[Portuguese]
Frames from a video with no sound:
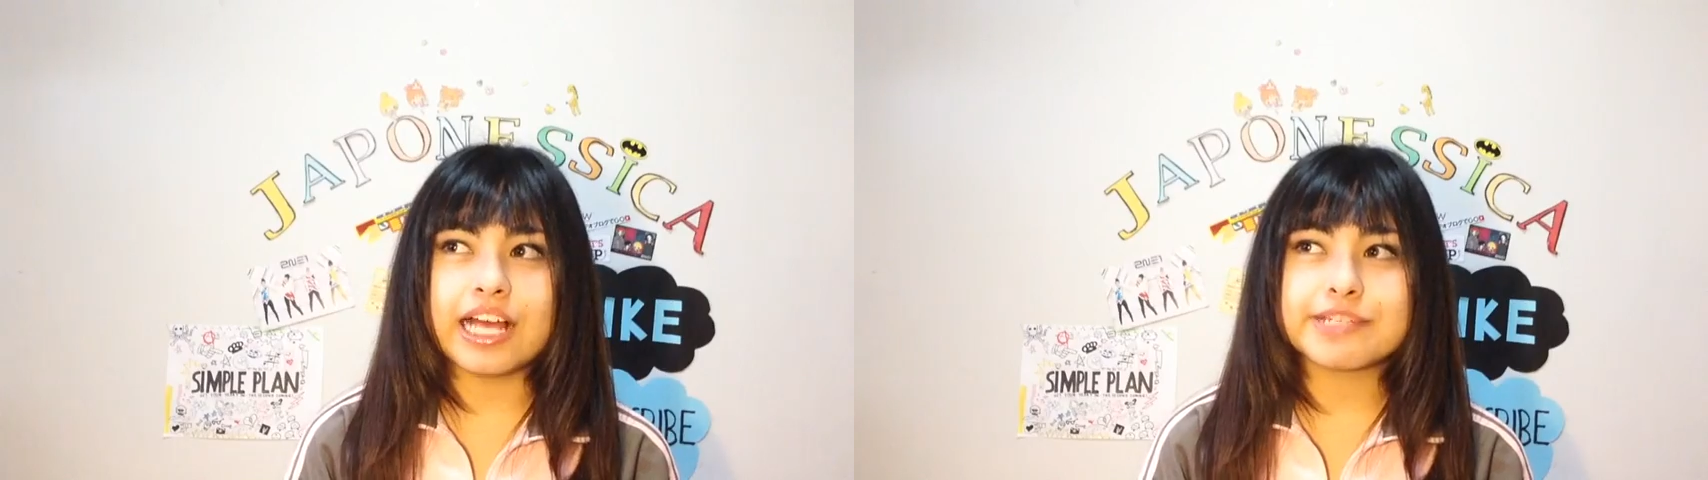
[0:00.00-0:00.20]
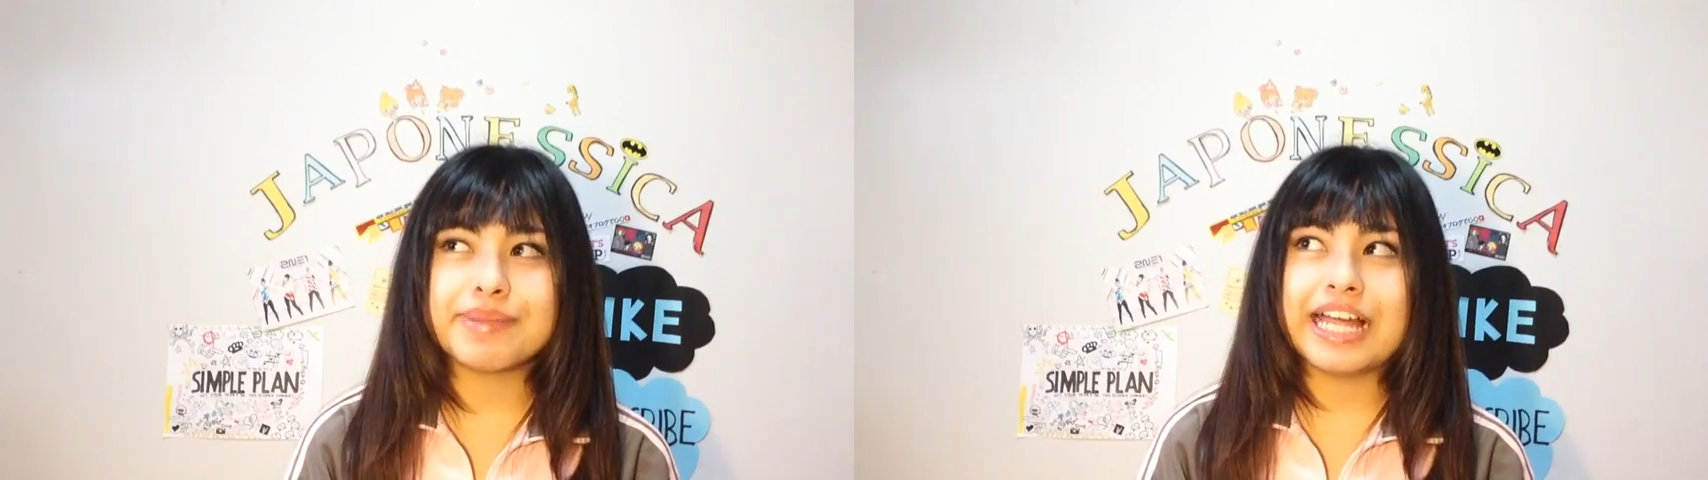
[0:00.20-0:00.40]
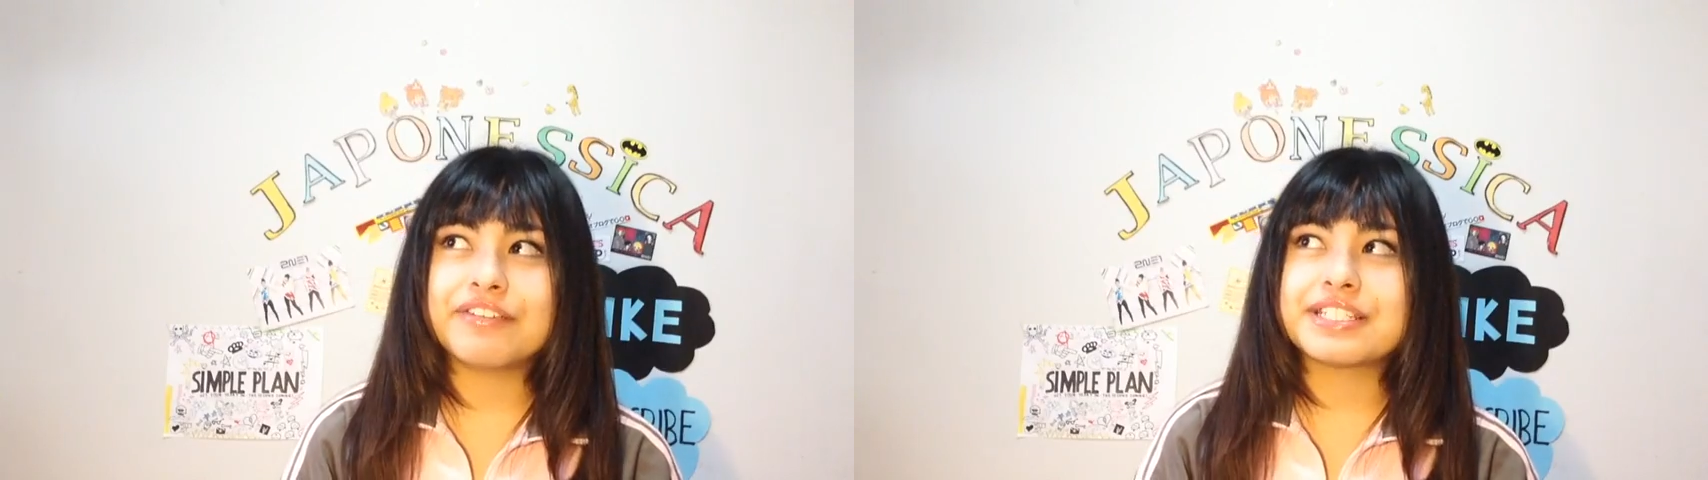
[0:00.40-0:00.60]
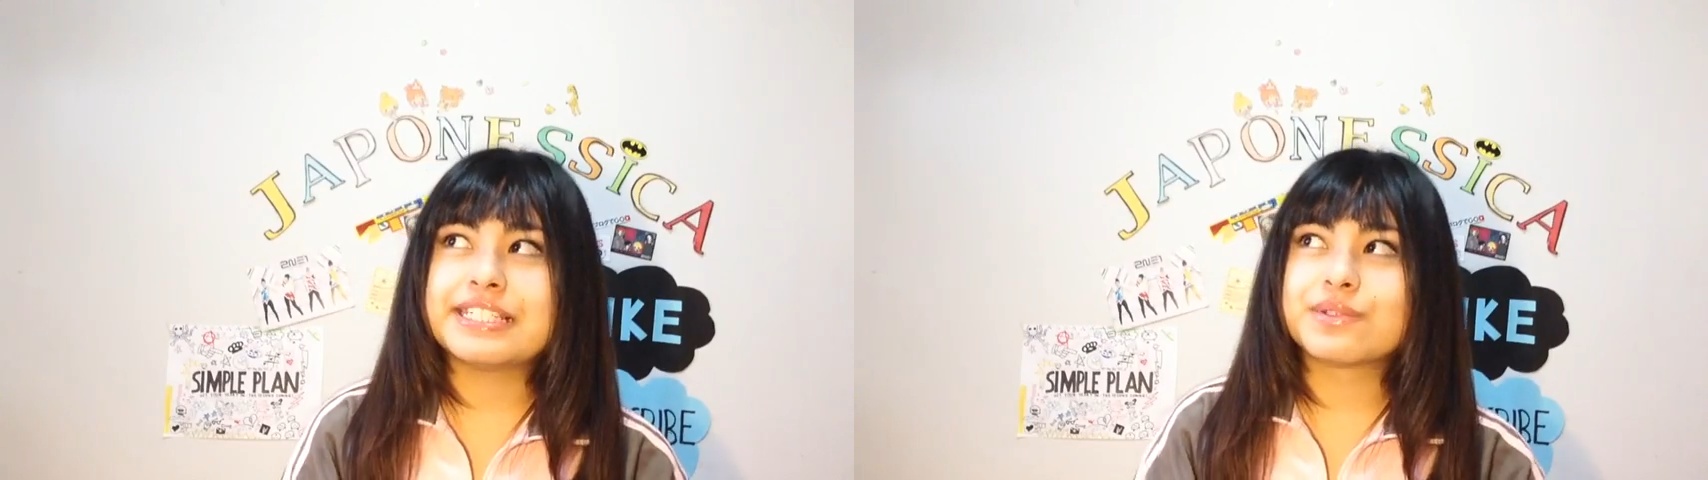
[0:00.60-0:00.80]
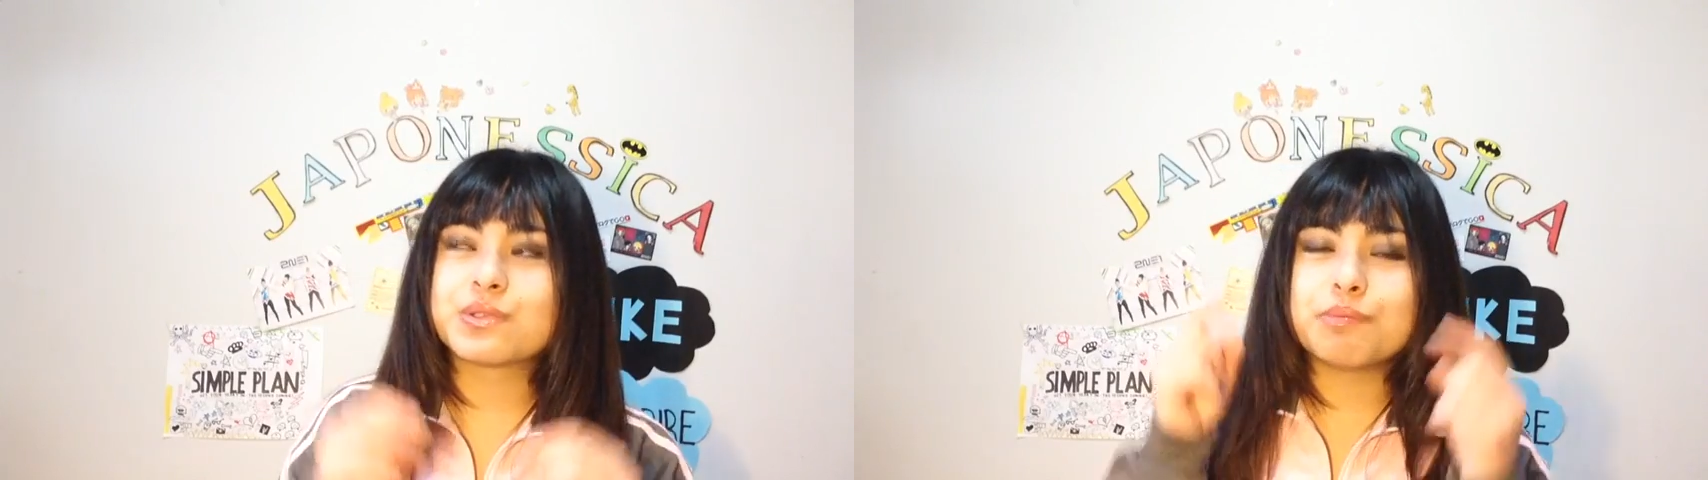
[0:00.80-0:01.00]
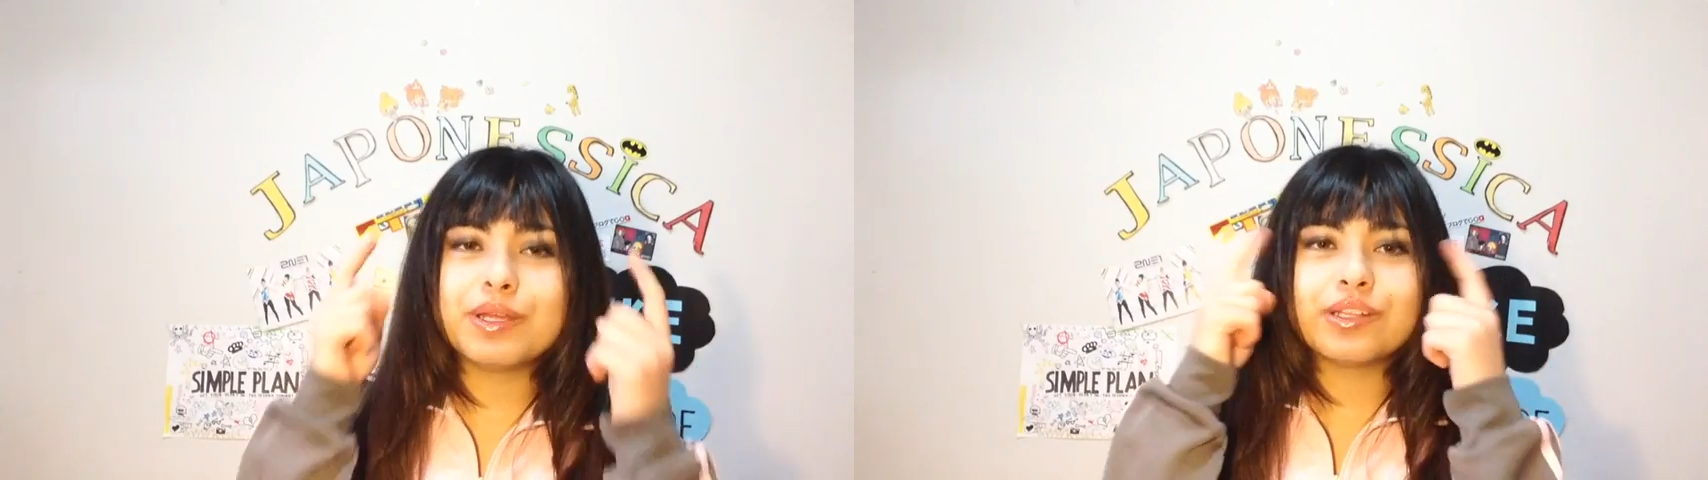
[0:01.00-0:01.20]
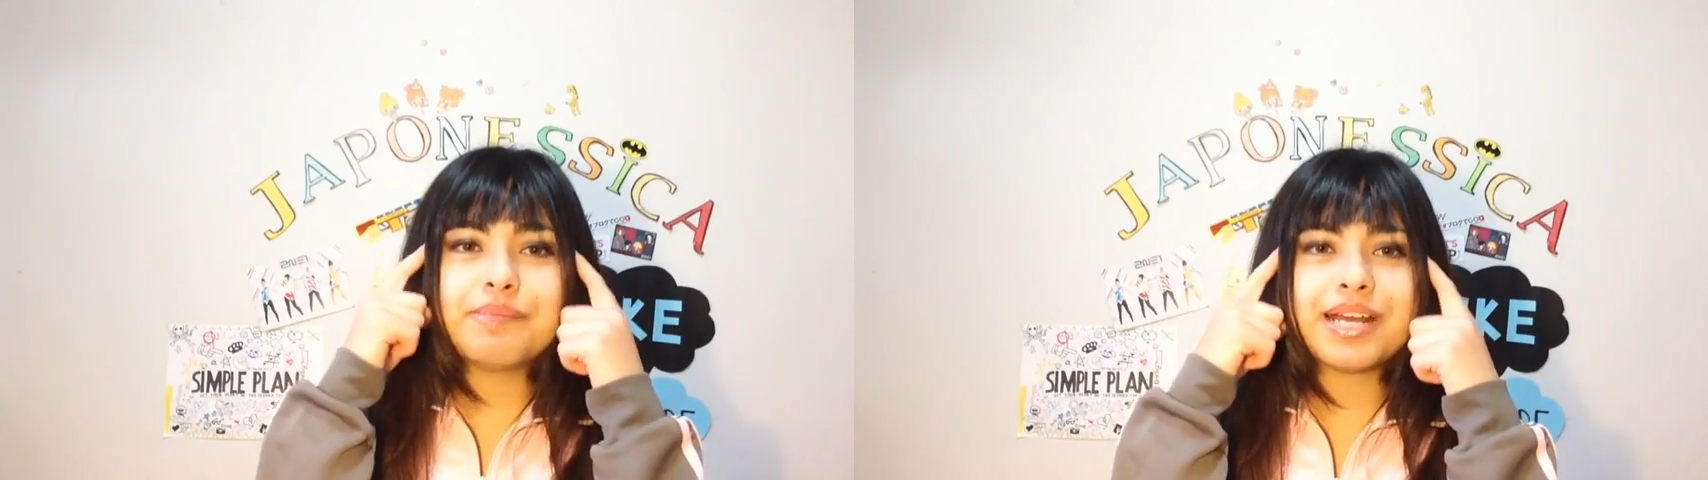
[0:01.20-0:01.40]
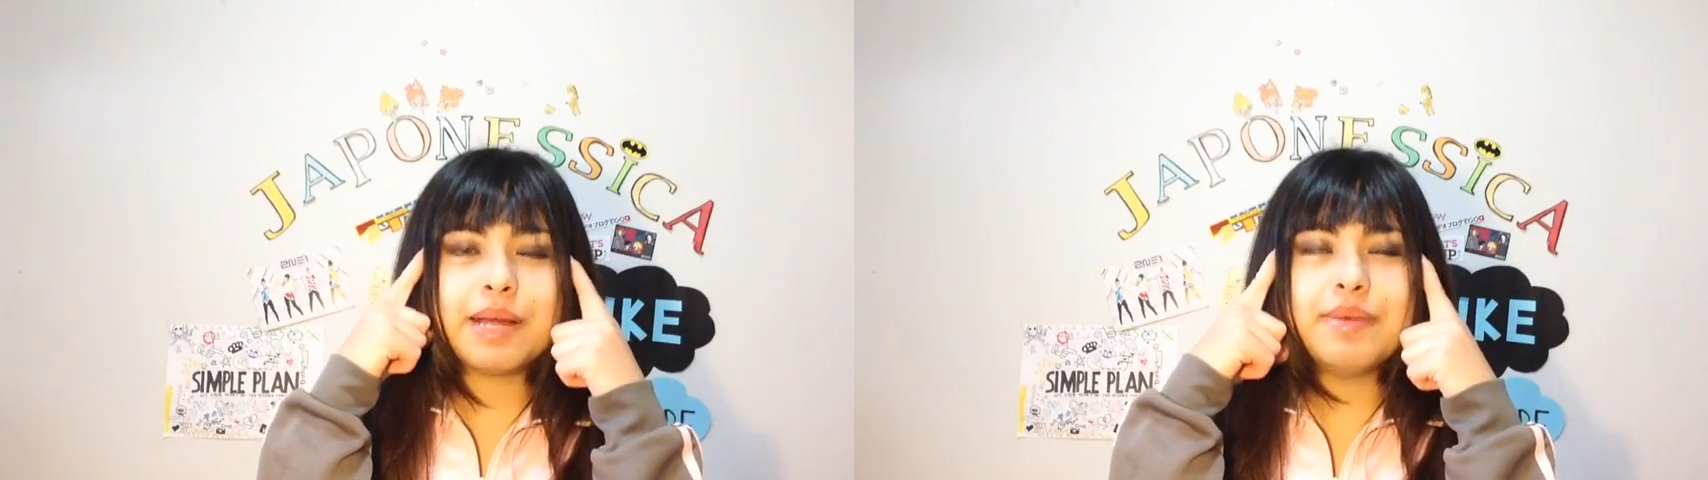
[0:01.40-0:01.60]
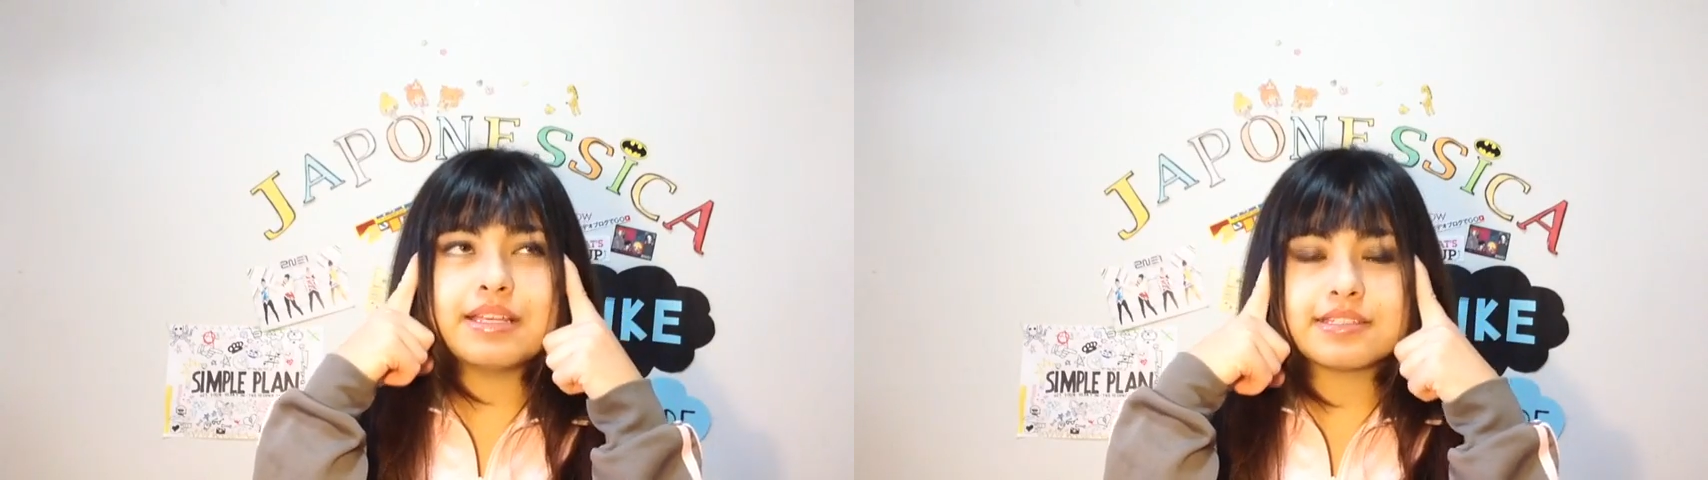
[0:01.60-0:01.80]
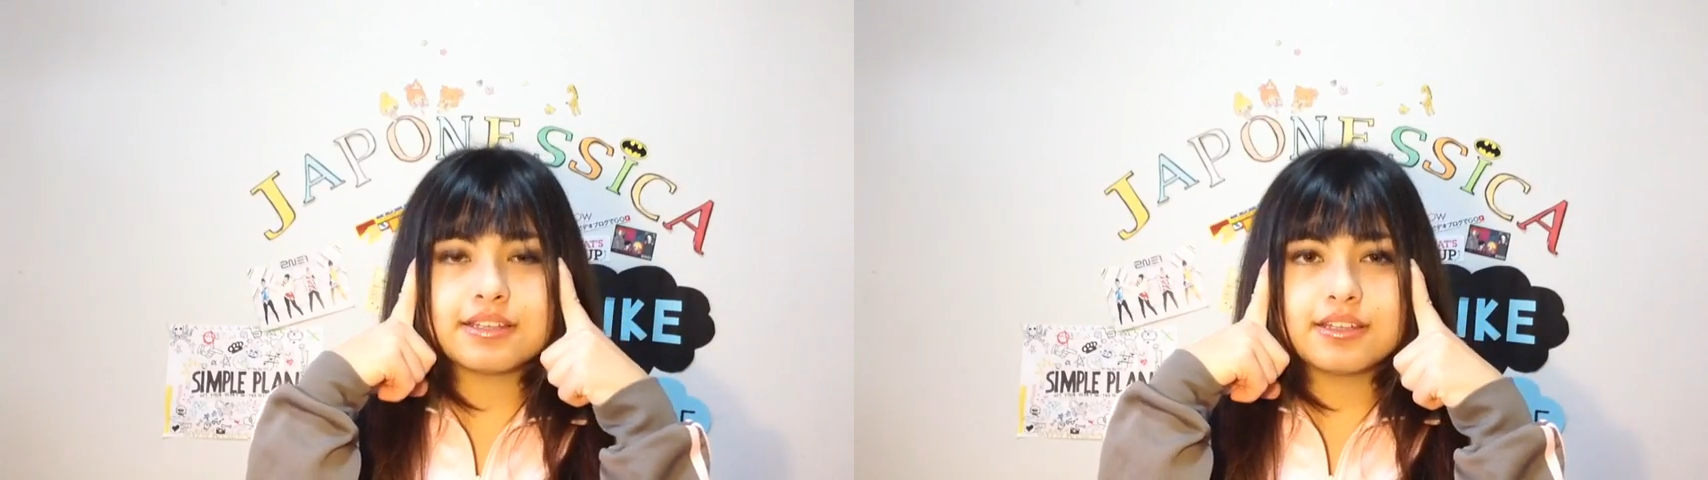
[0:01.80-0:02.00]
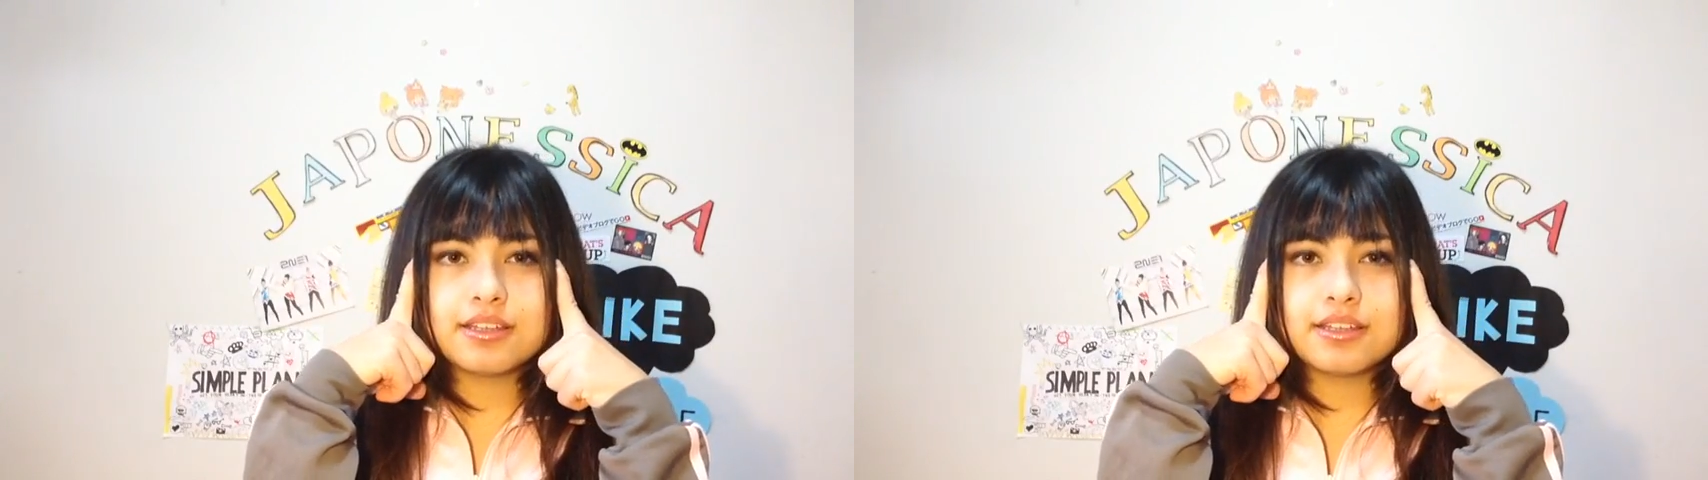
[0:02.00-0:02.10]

as palavras iam sumindo da minha cabeça.